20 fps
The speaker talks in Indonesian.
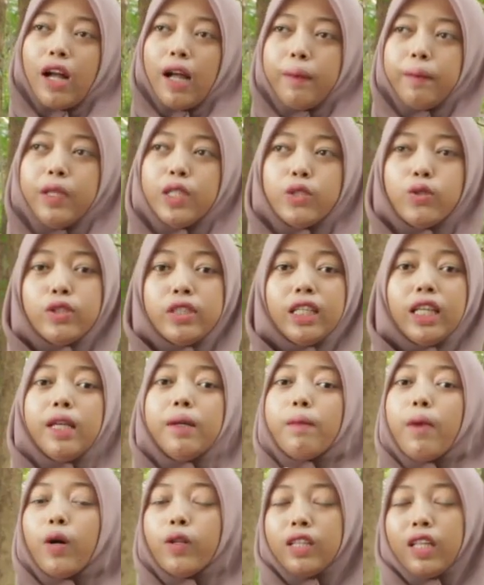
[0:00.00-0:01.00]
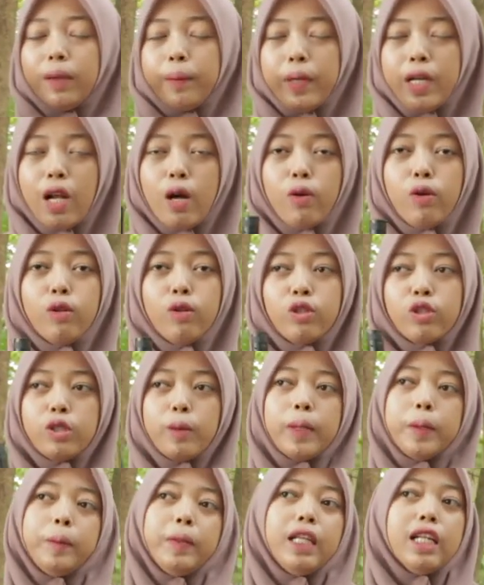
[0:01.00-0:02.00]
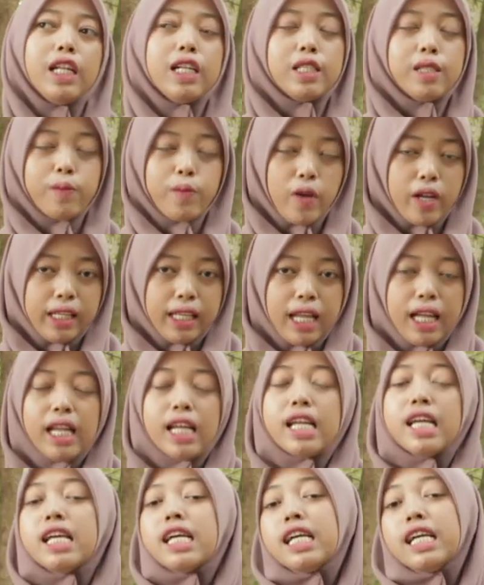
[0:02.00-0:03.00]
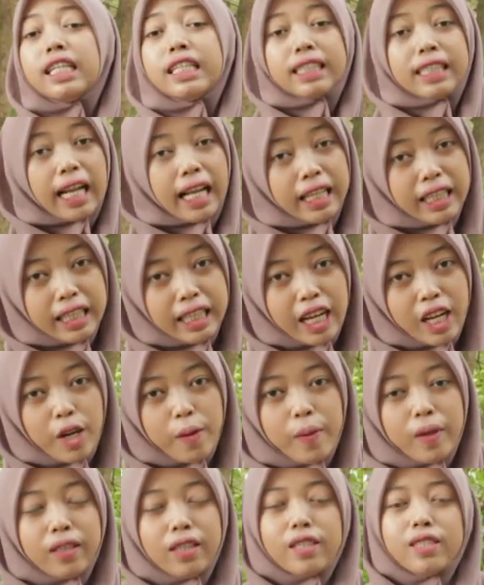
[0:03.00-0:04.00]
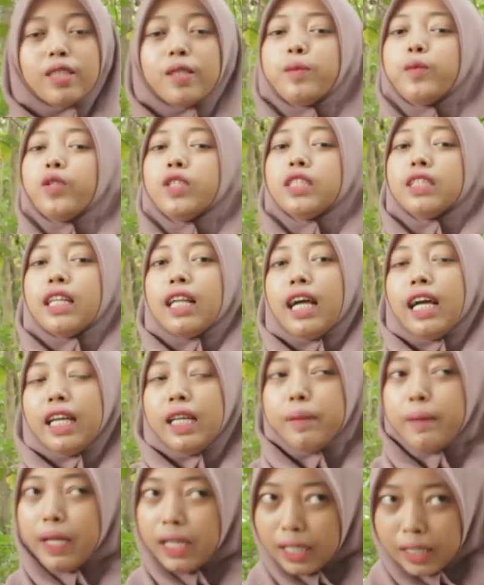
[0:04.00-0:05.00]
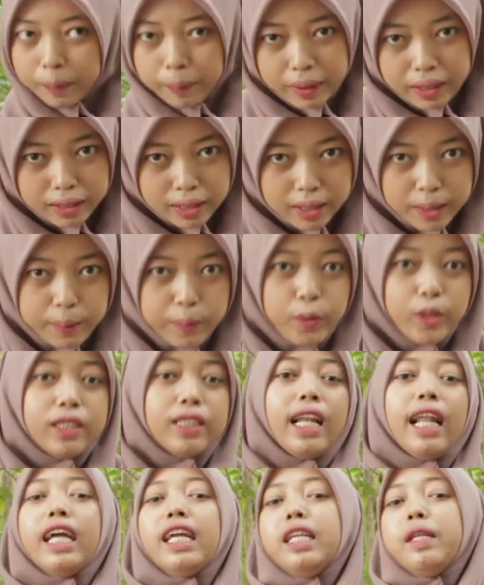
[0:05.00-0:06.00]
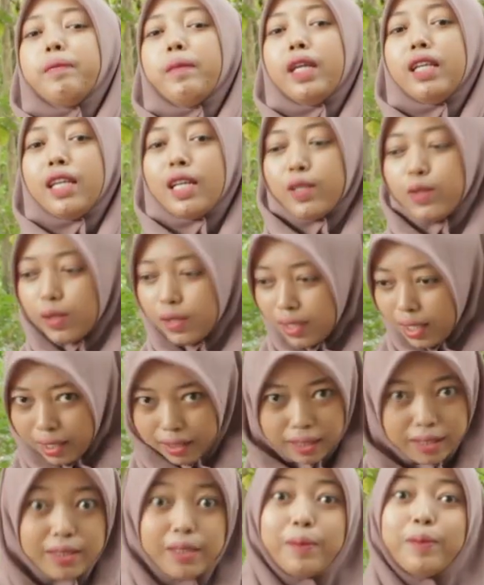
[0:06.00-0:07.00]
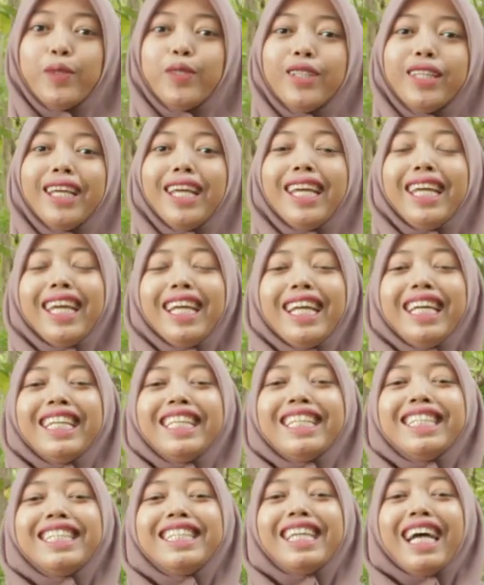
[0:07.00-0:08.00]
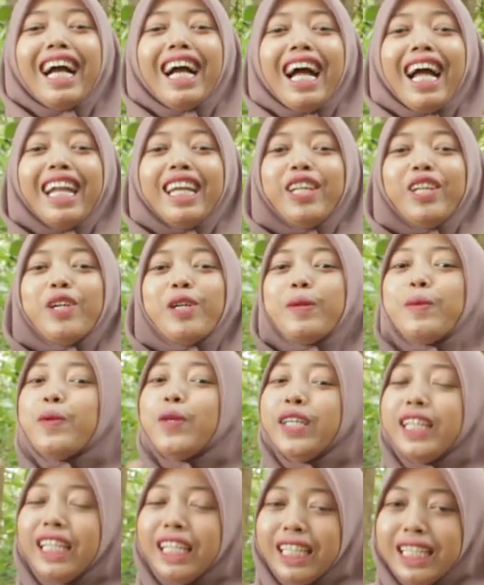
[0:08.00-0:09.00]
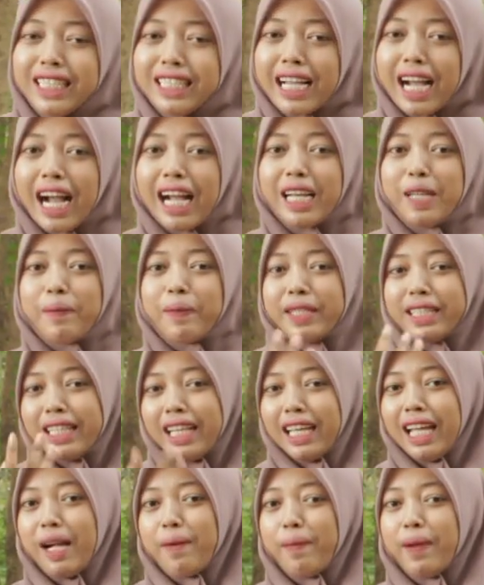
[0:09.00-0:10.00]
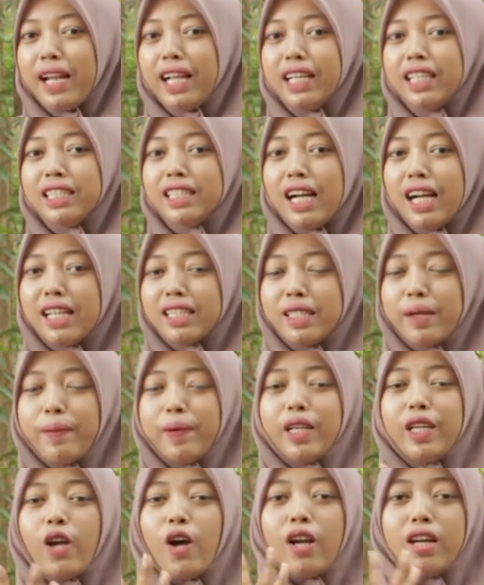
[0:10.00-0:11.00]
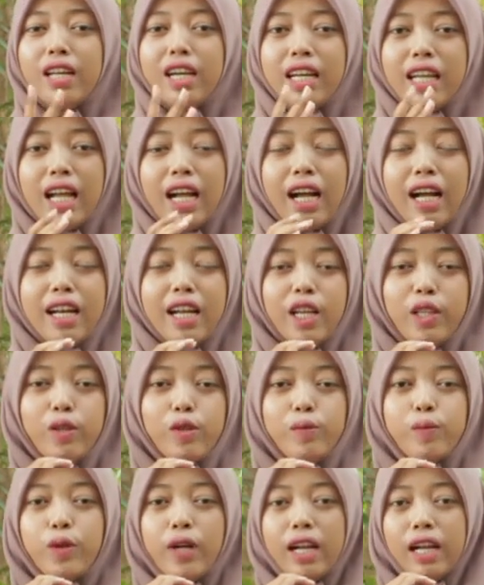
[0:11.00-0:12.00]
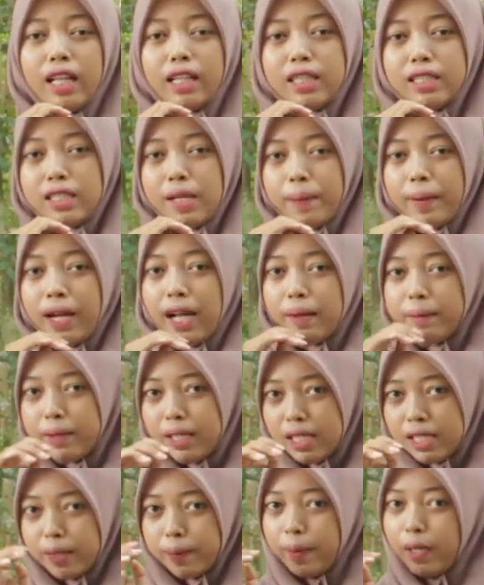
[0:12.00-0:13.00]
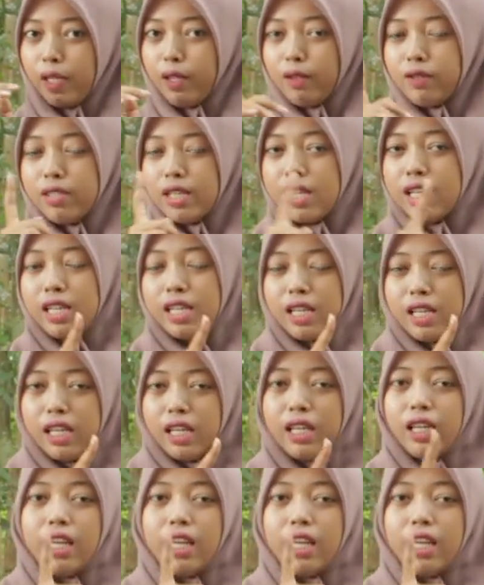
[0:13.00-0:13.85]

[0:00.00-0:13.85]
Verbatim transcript: box kami. Suci himbau terlebih dahulu untuk sobat dealer semuanya. Selain tiga nomor tersebut, selain marketplace tersebut, selain media sosial tersebut, jangan dihubungi, jangan dipercaya, apalagi jangan sampai diorder ya, karena itu bukan atas nama kami seperti itu. Jadi